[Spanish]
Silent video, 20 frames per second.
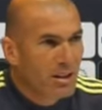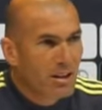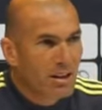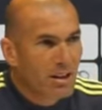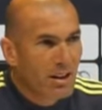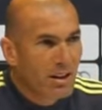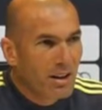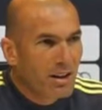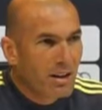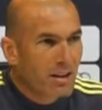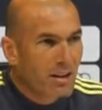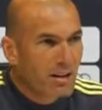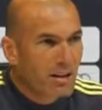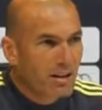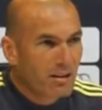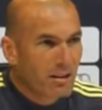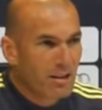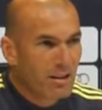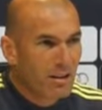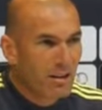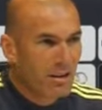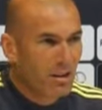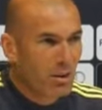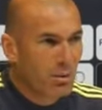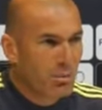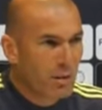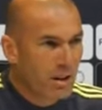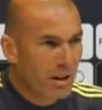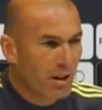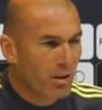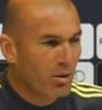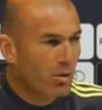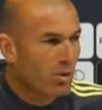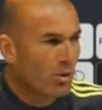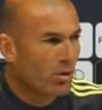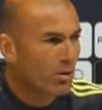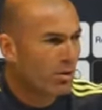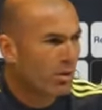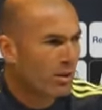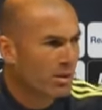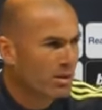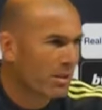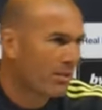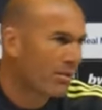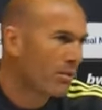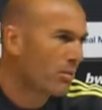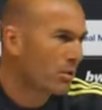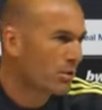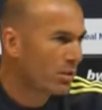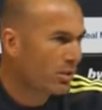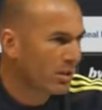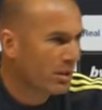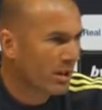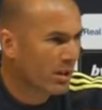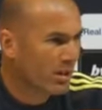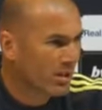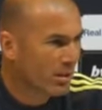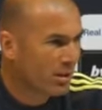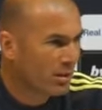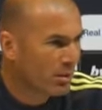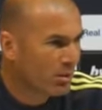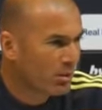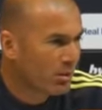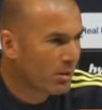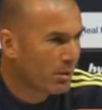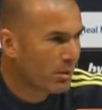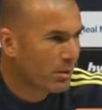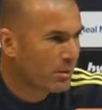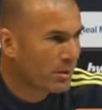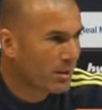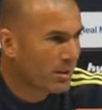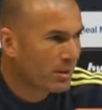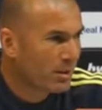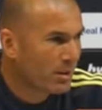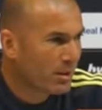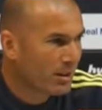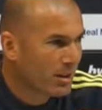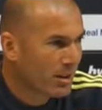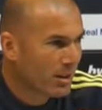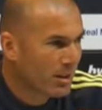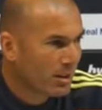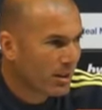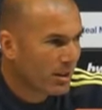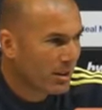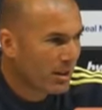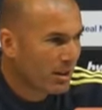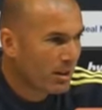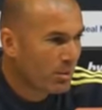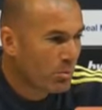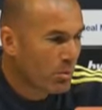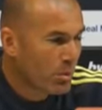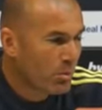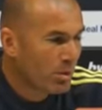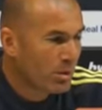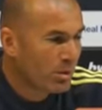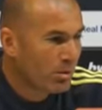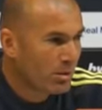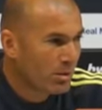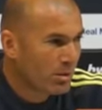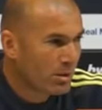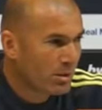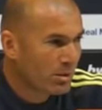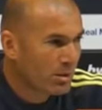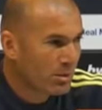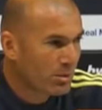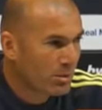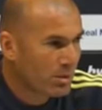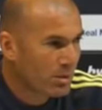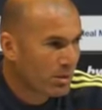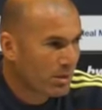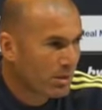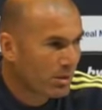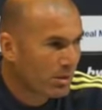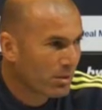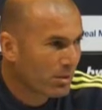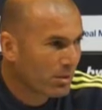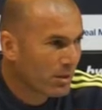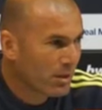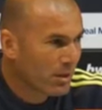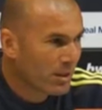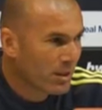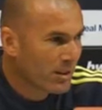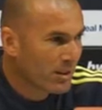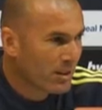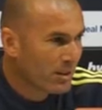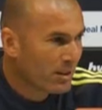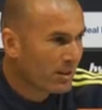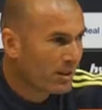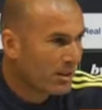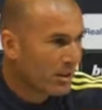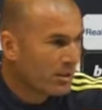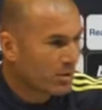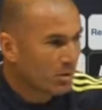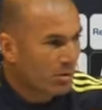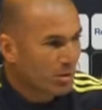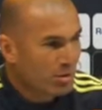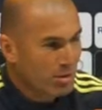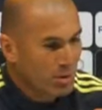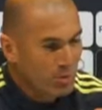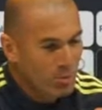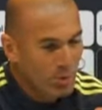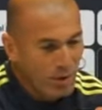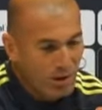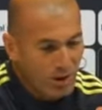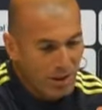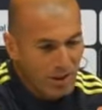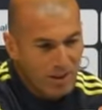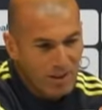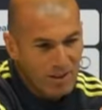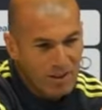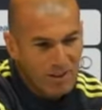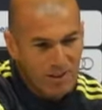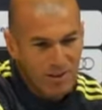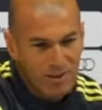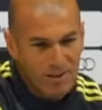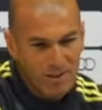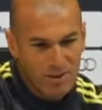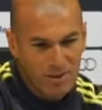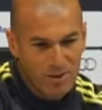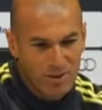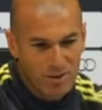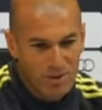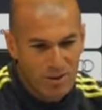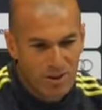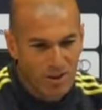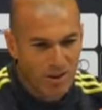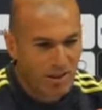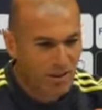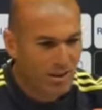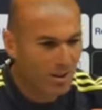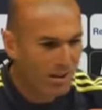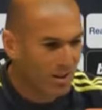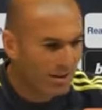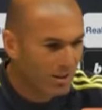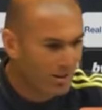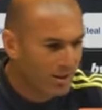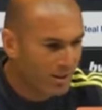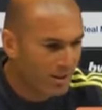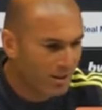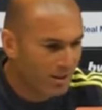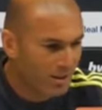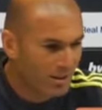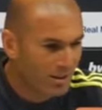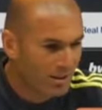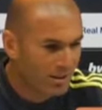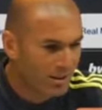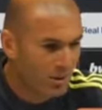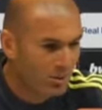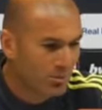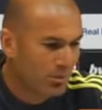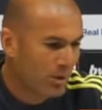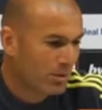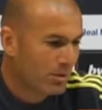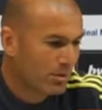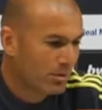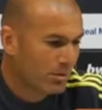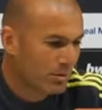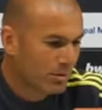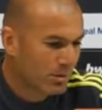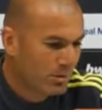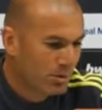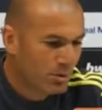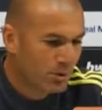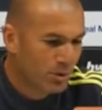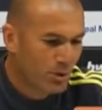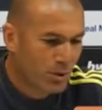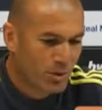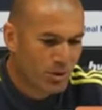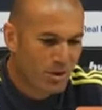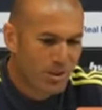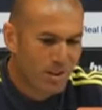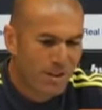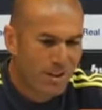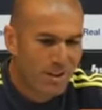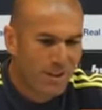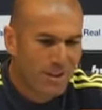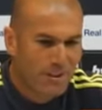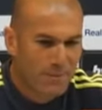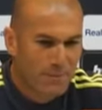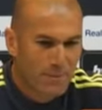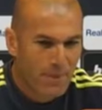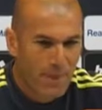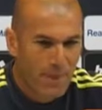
eh, yo me quedo con lo que estábamos eh, haciendo últimamente, que era muy bueno lo que estábamos haciendo y esto no se puede, no se quita en, bueno, o no se,